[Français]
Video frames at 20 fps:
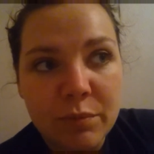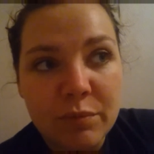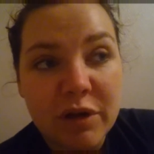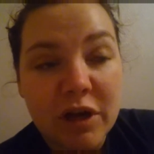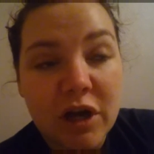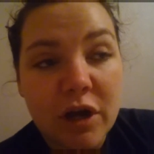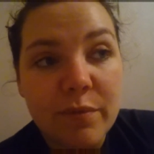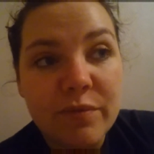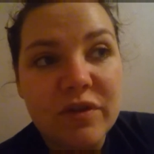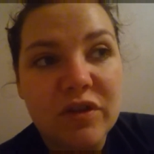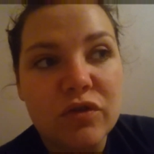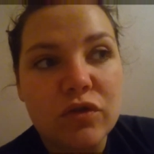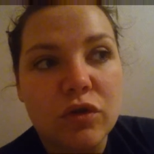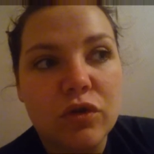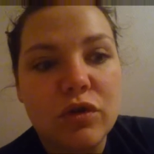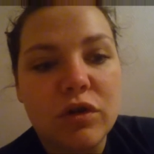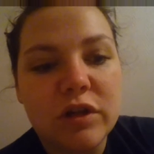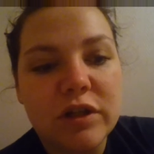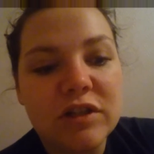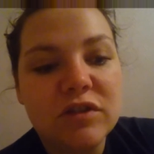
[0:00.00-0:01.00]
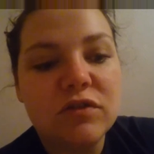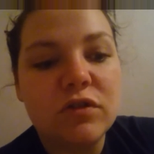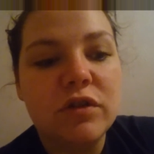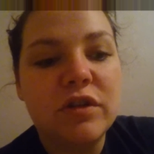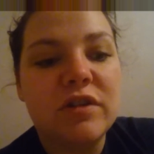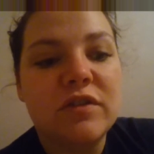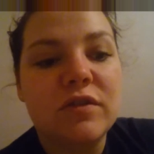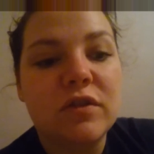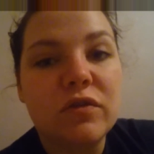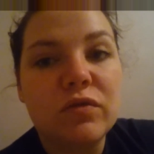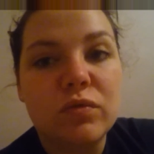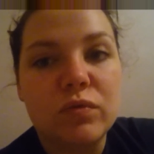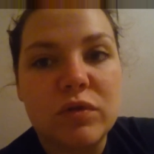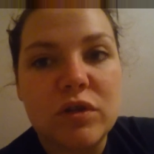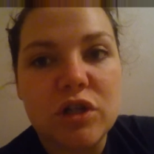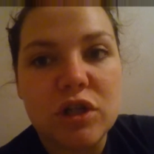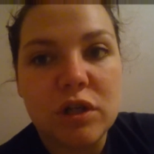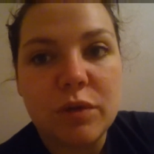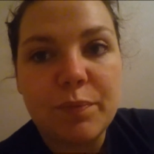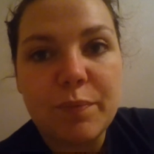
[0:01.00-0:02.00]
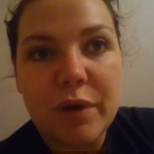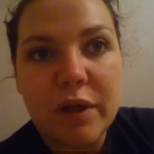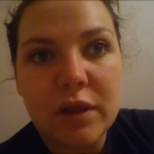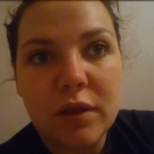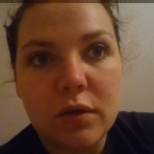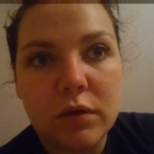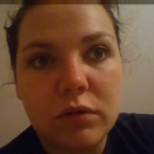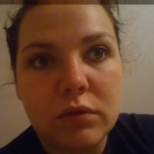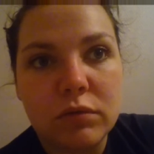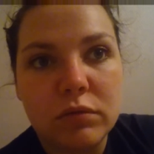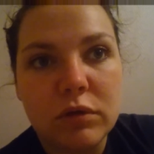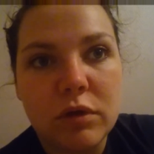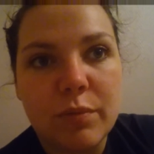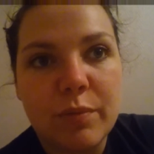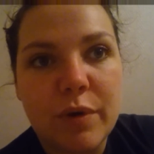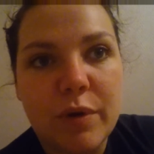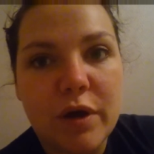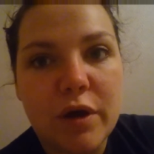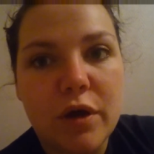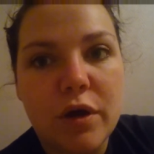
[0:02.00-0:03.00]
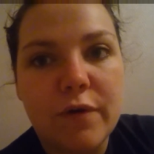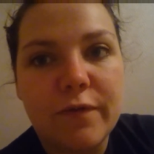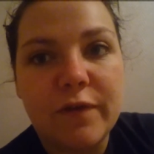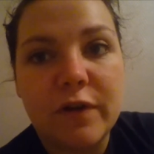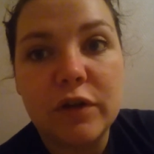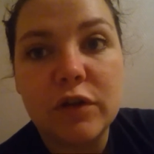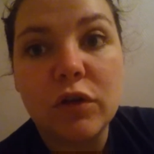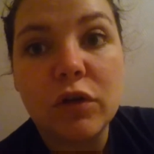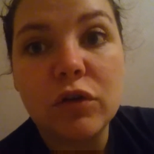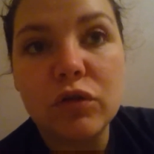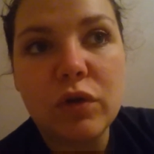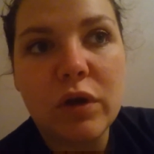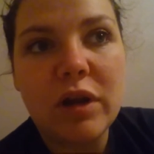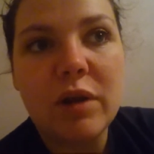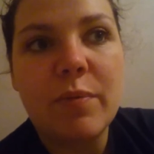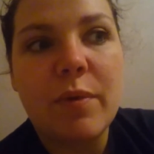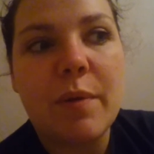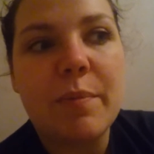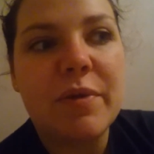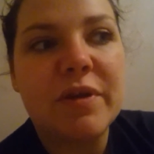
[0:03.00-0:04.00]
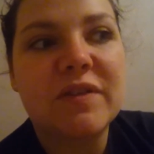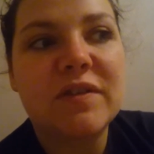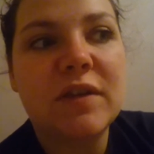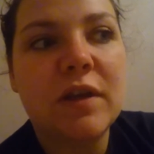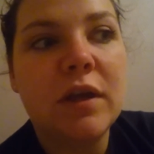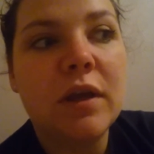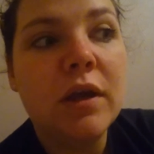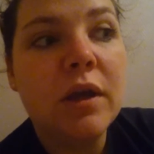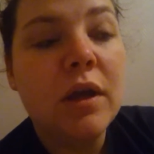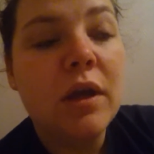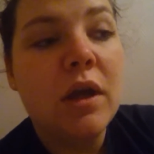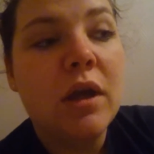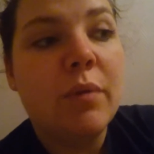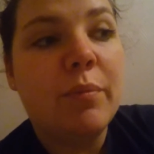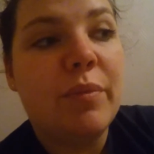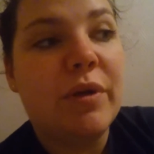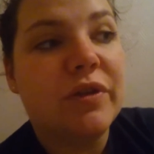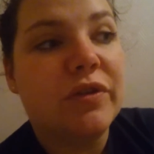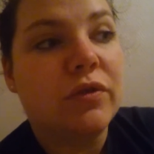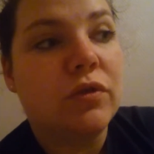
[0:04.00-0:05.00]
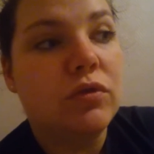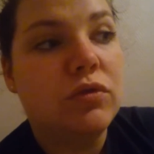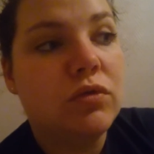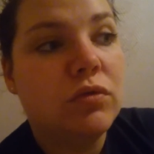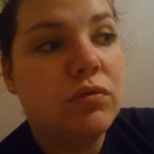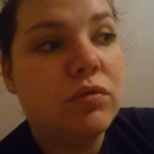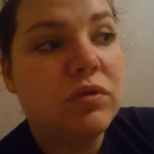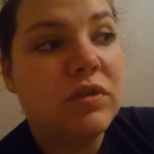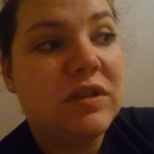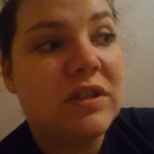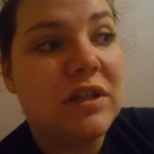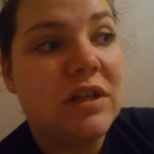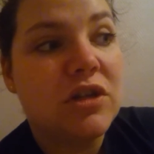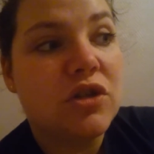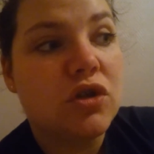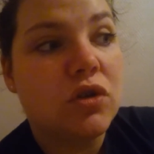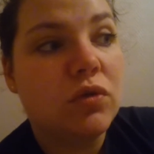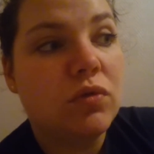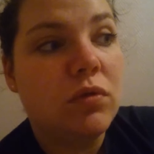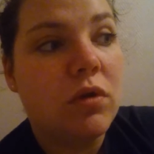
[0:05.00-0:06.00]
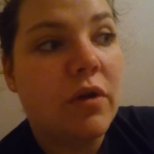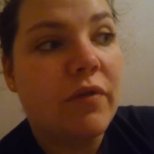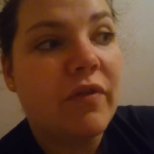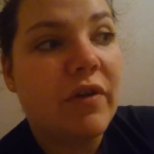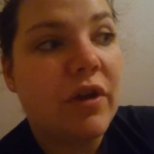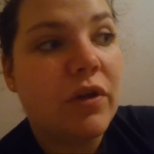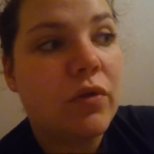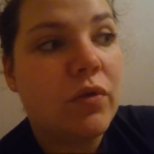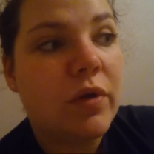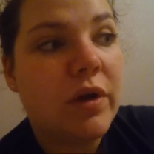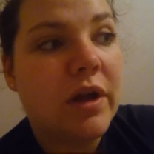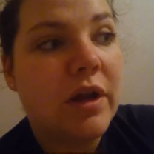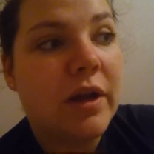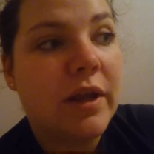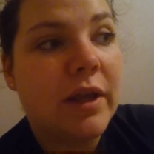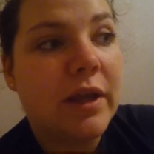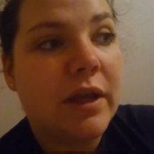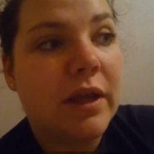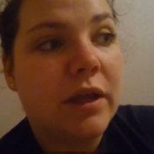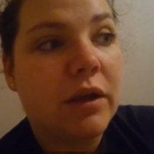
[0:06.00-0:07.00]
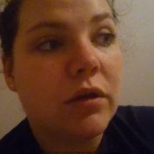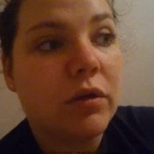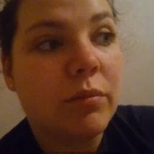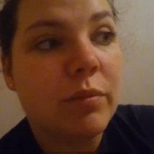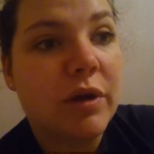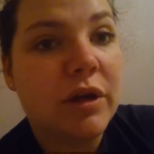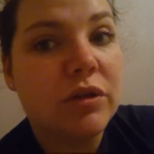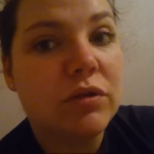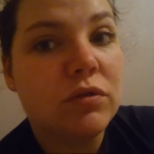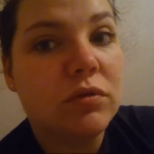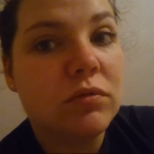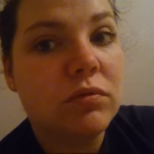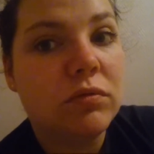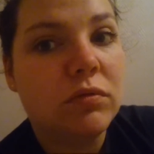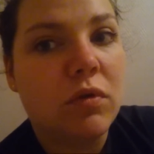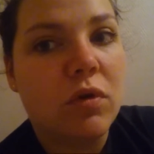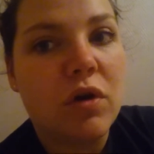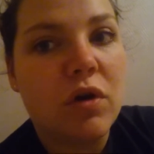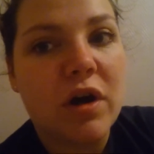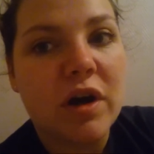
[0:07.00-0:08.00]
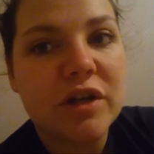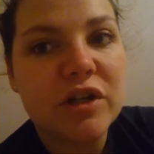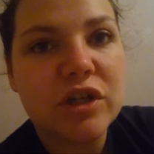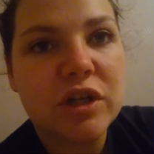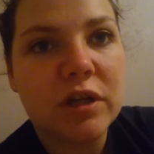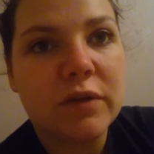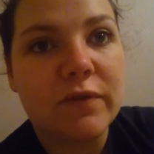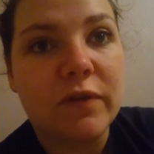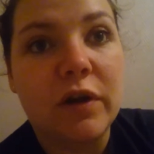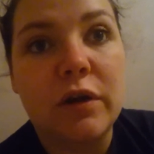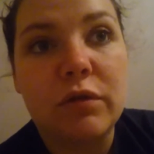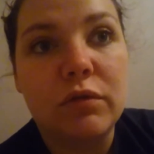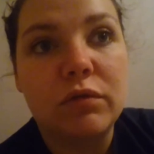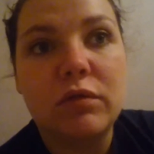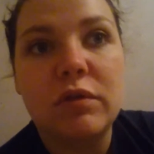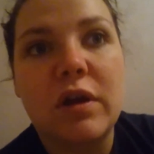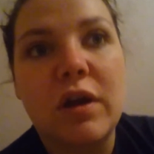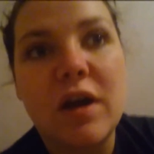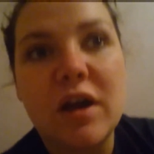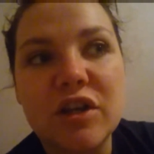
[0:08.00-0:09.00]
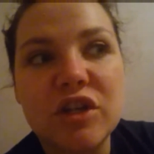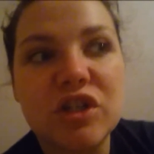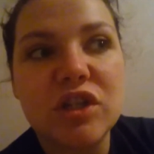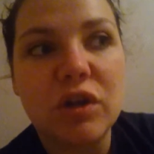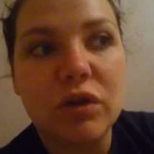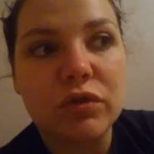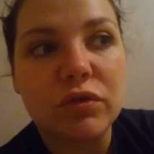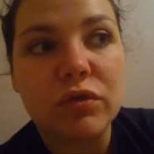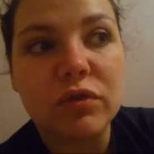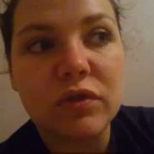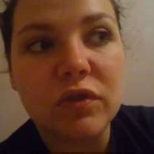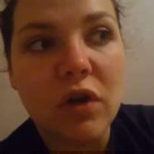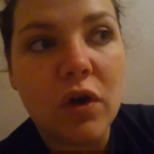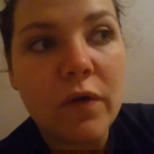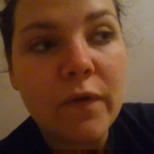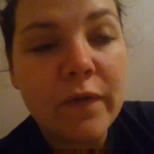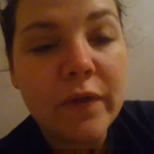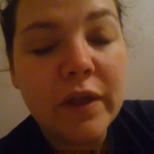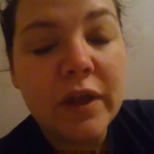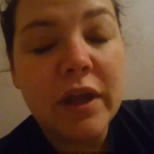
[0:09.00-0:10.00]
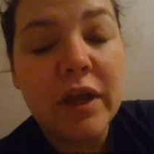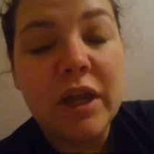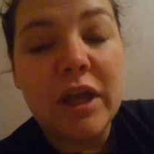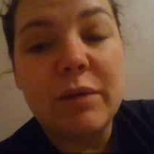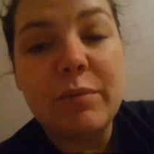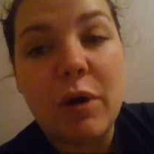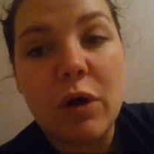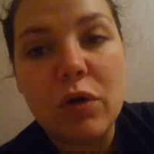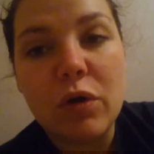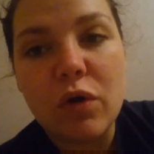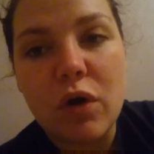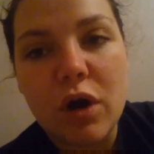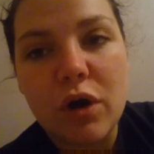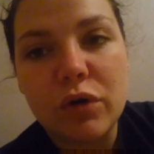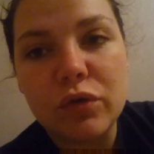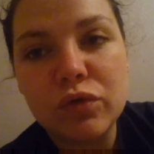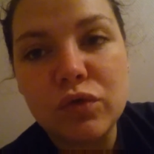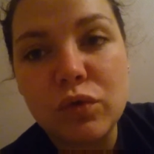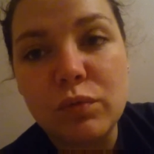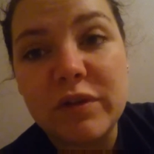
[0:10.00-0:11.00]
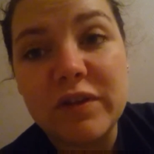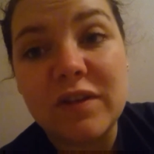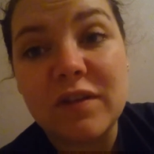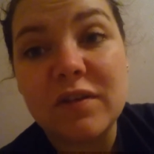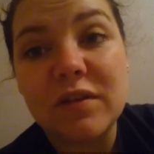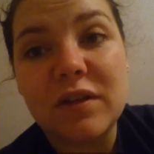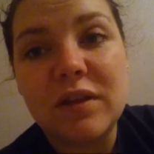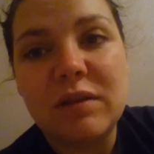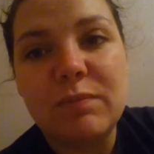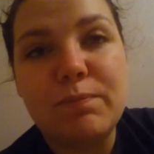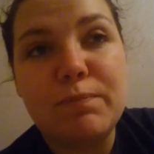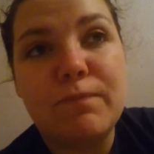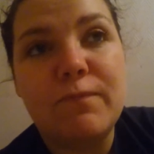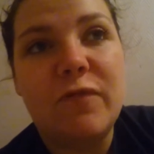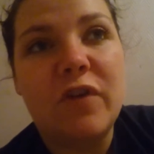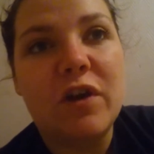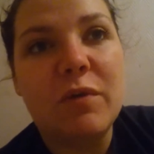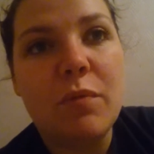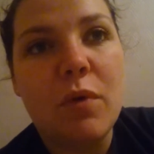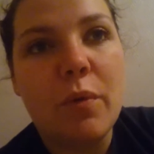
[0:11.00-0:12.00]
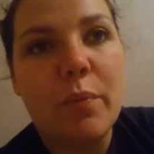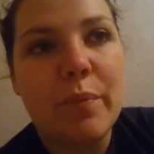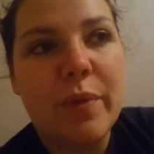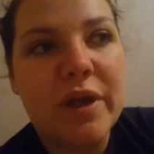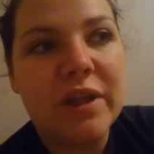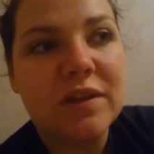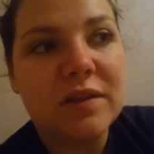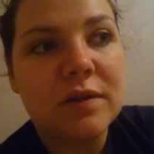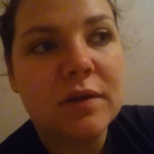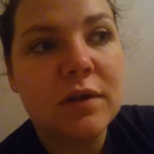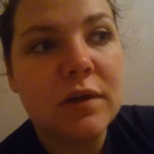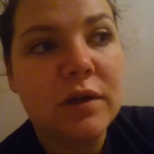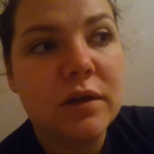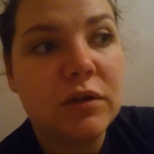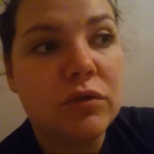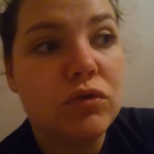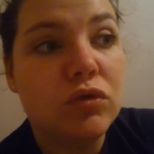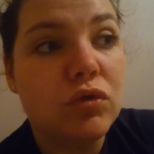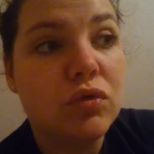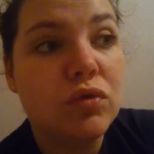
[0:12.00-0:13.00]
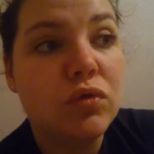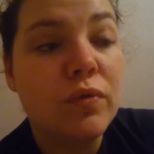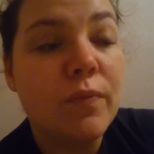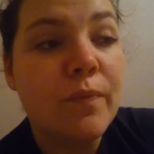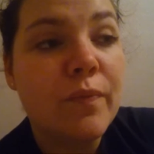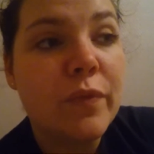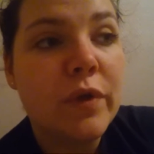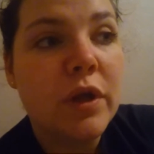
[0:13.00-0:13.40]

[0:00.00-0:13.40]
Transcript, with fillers: Mais comme c'est sur notre liste de naissance, on n'achète pas tant qu'on n'a pas, enfin tant que Noël n'est pas passé, parce que du coup, si les gens nous l'offrent à Noël et que bah du coup on rachète, enfin on l'a racheté entre temps, et eh ben on l'aura en double et ça serait vraiment bête du coup.